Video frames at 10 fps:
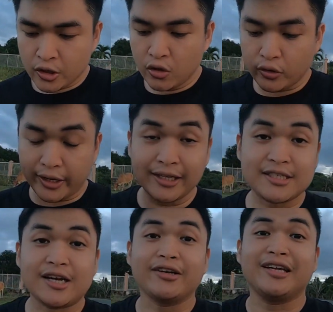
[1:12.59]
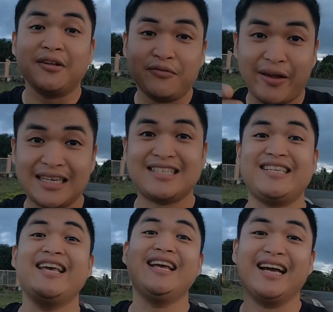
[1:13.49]
You can start
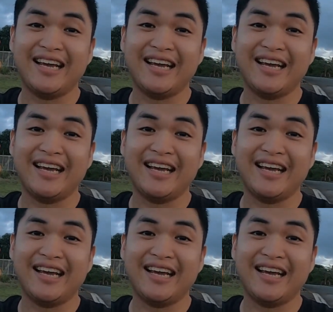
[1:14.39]
investing.